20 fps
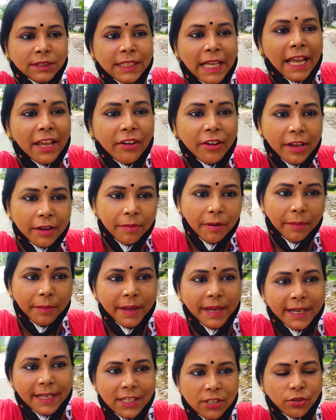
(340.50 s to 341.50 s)
যাই হোক এভাবে
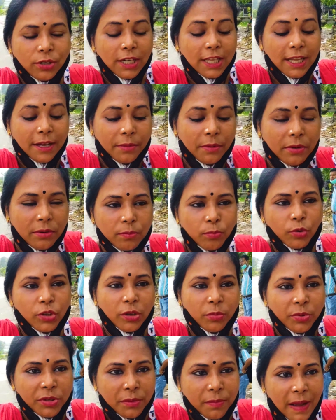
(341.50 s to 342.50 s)
হেঁটে চলে যাব
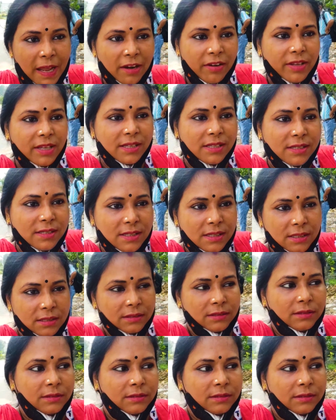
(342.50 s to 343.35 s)
মোটামুটি ভালোই এসছি